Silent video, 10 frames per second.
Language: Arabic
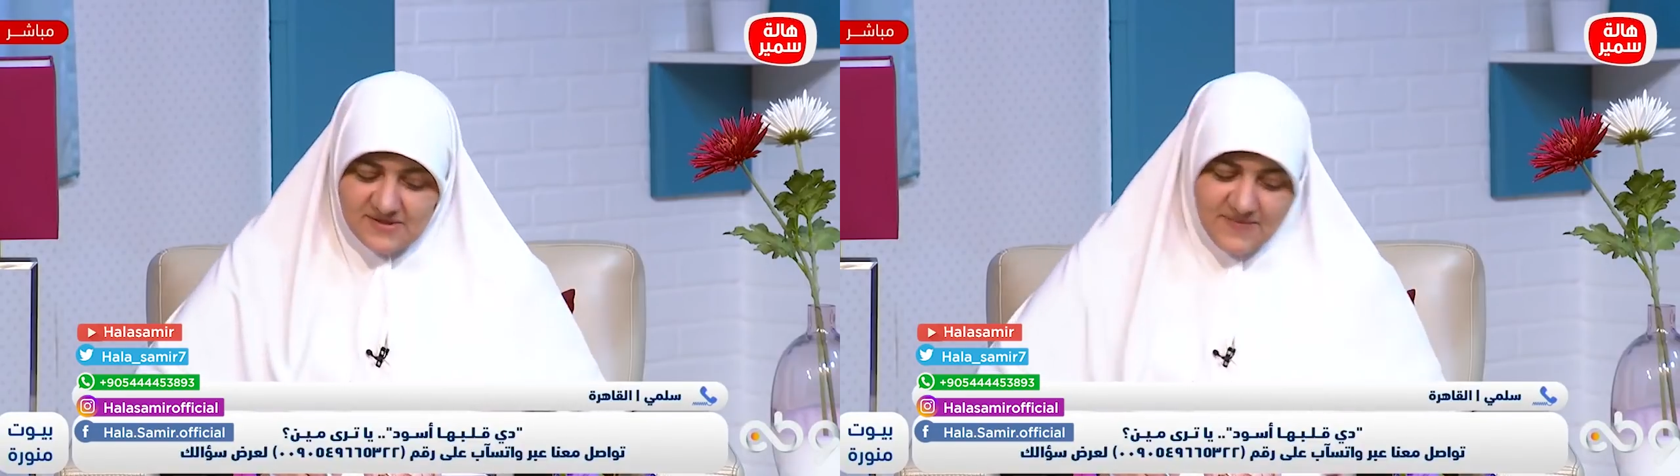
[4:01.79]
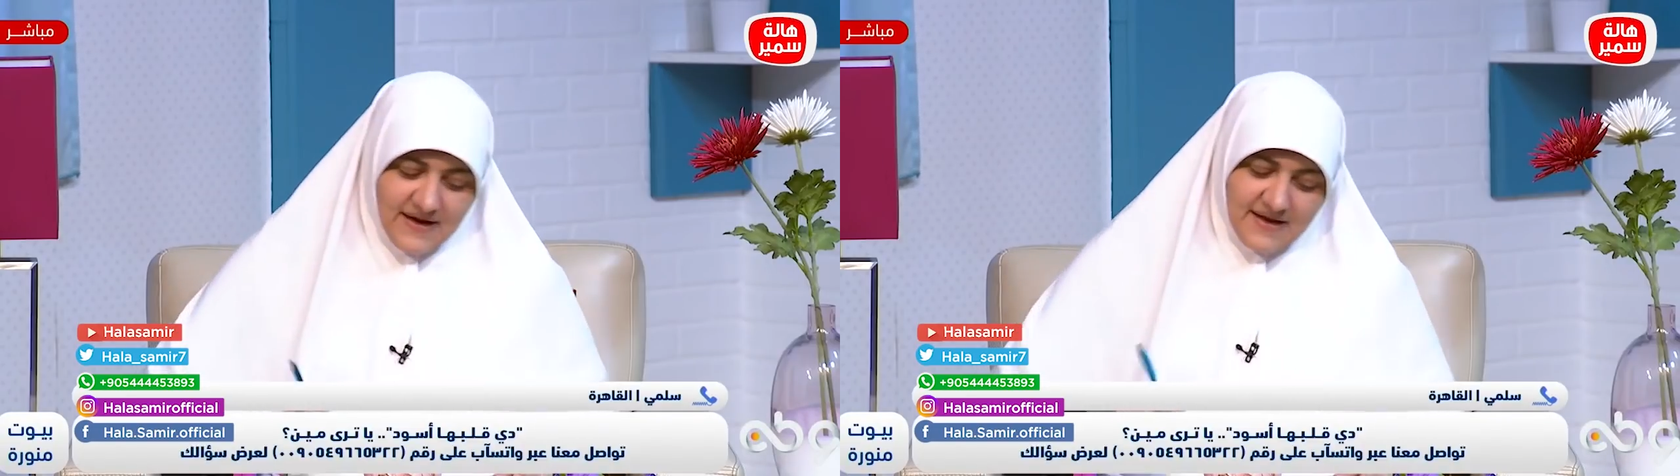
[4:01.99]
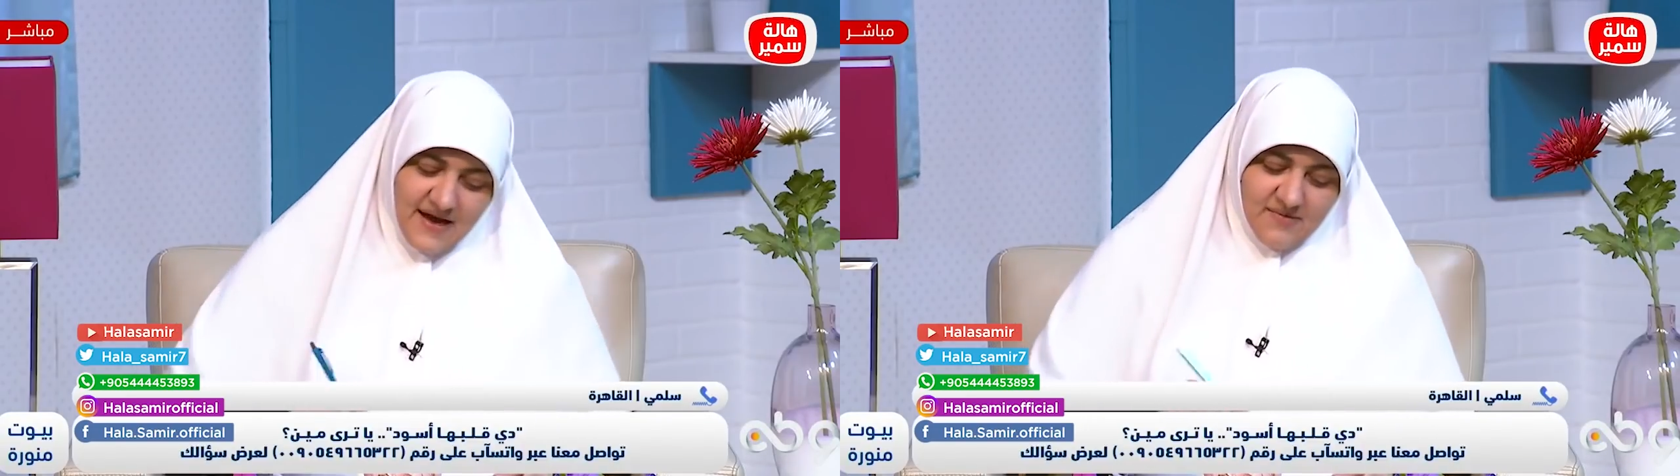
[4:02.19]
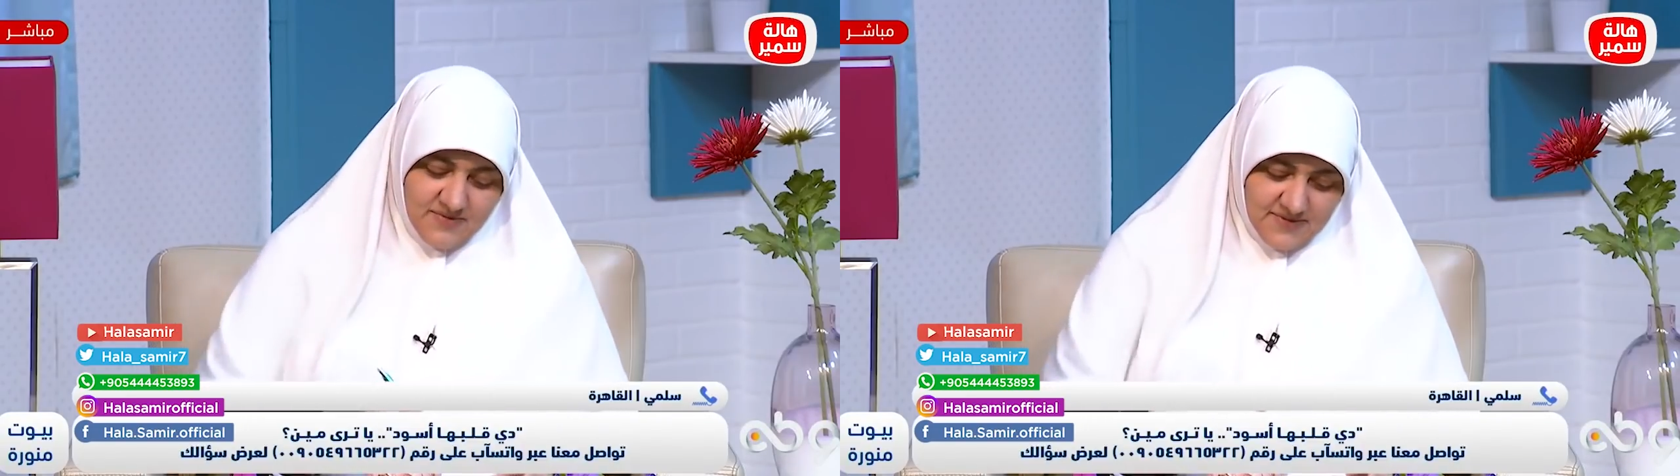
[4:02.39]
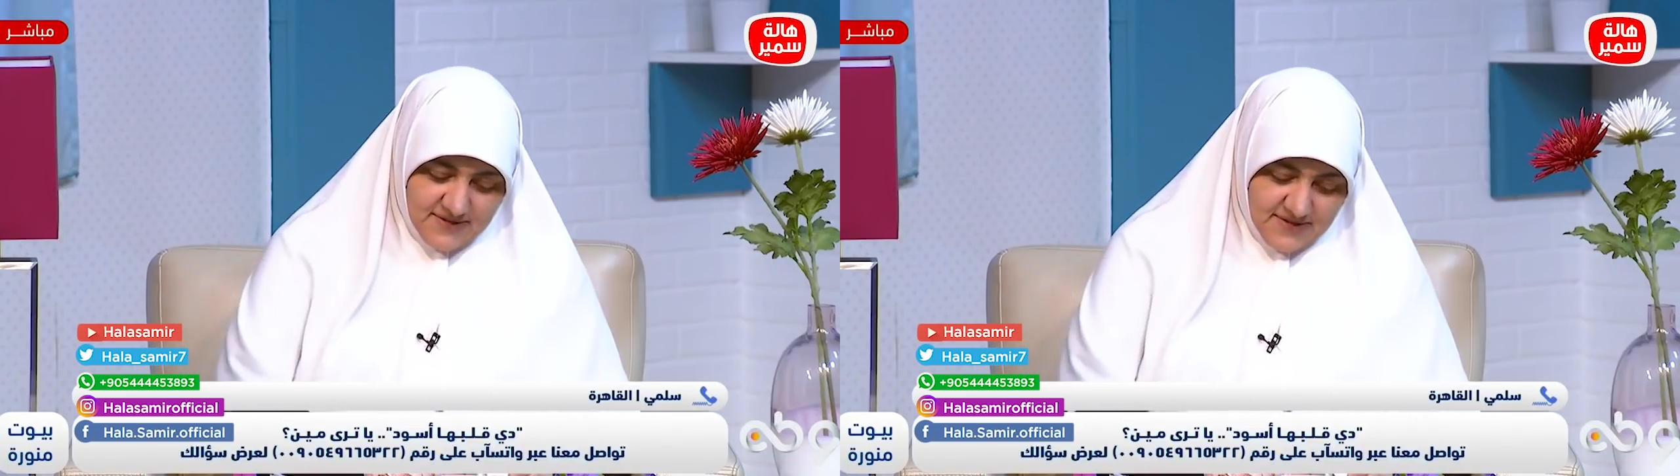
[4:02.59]
اسمعيني يا
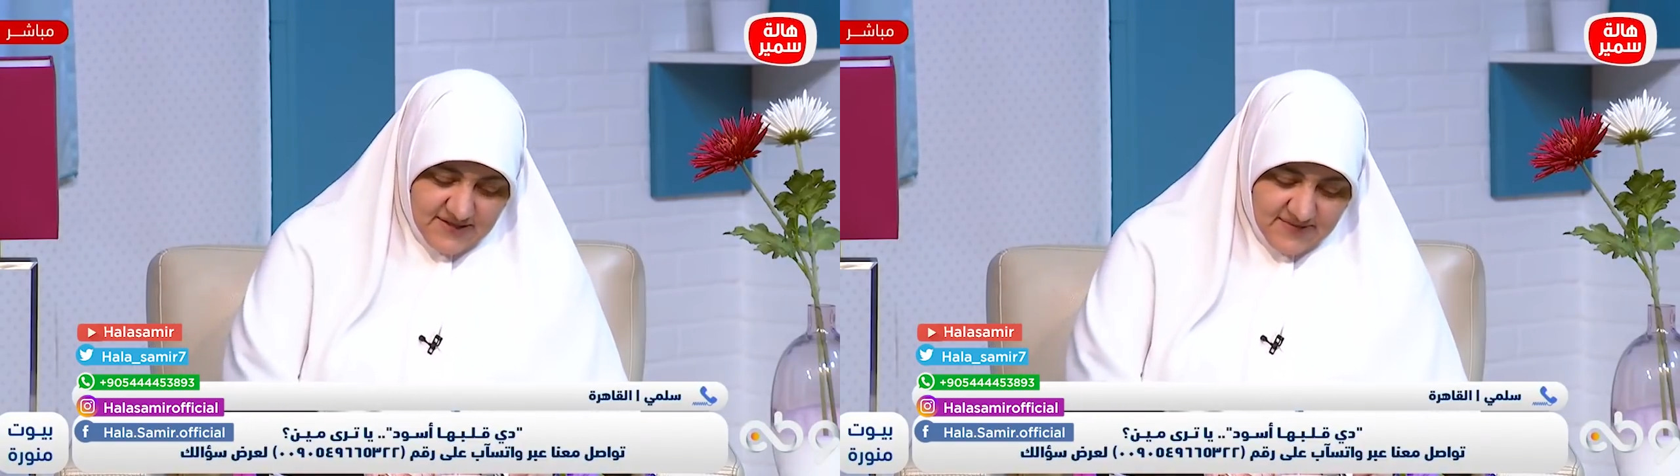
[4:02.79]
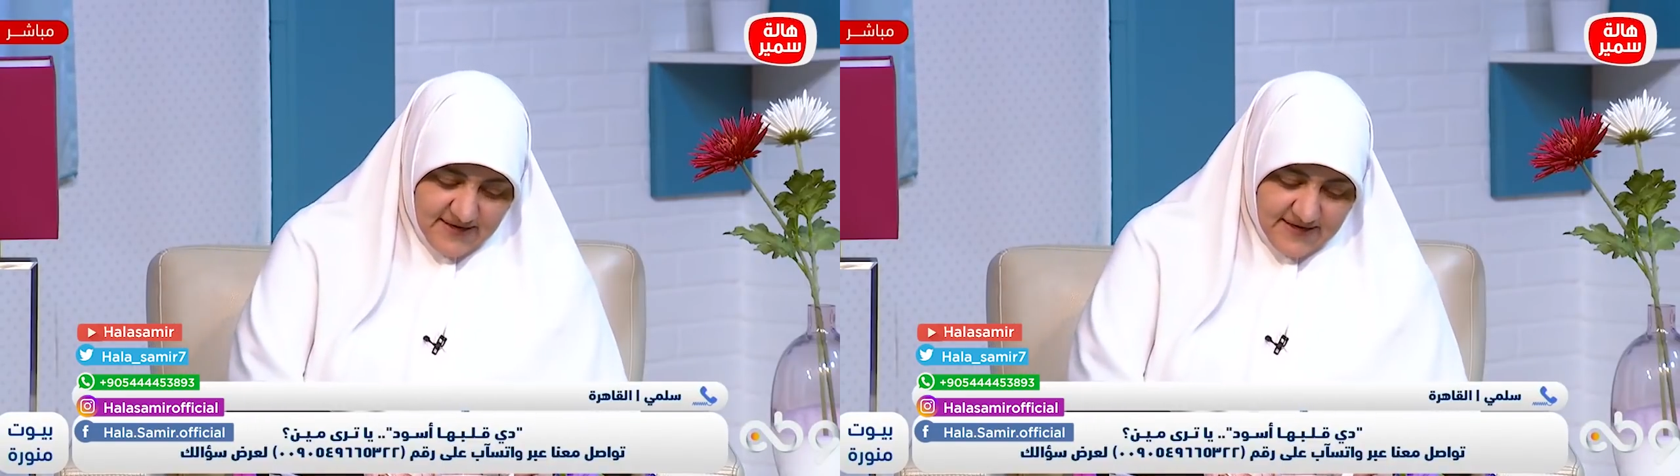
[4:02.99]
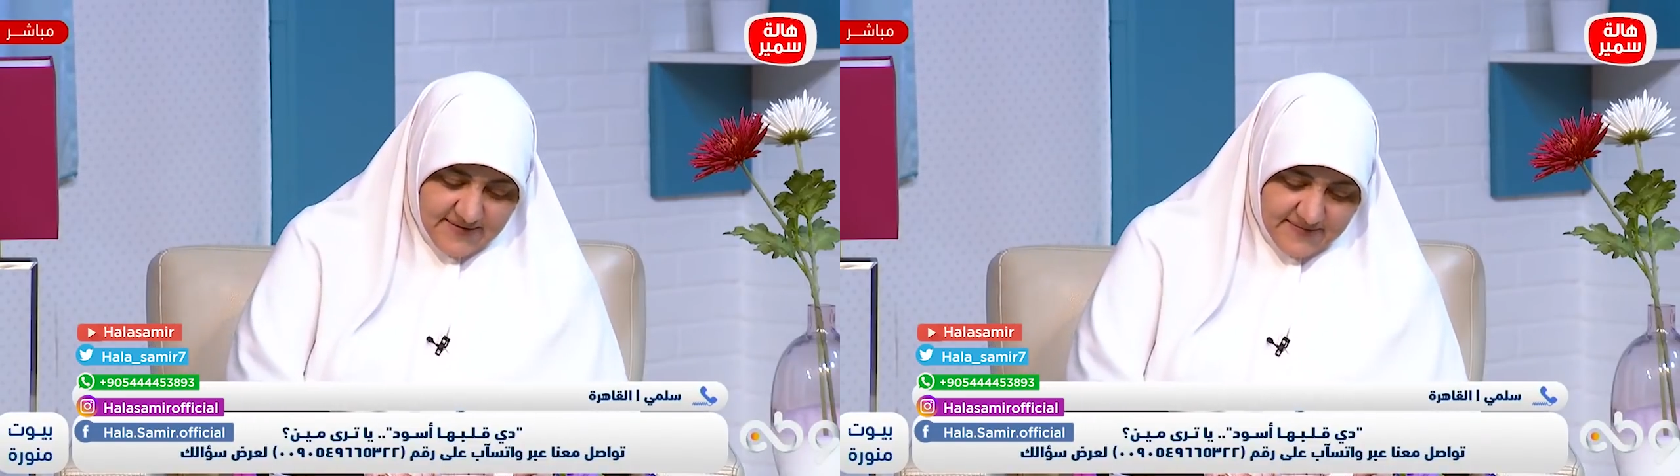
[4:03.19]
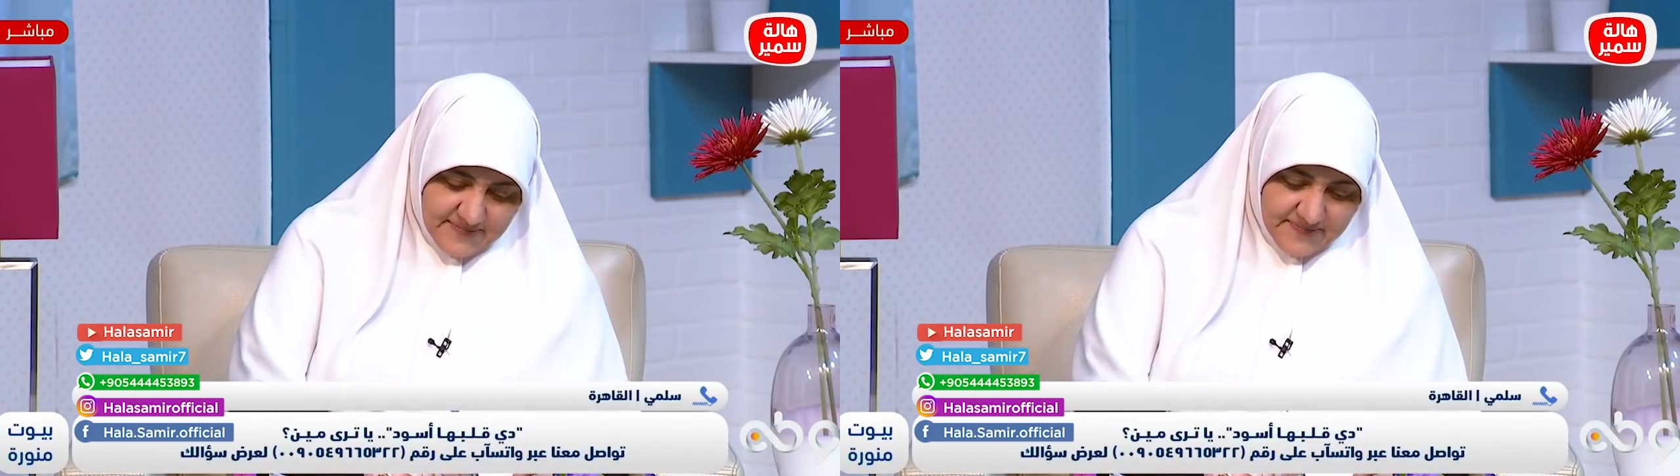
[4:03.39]
حبيبتي اسمعيني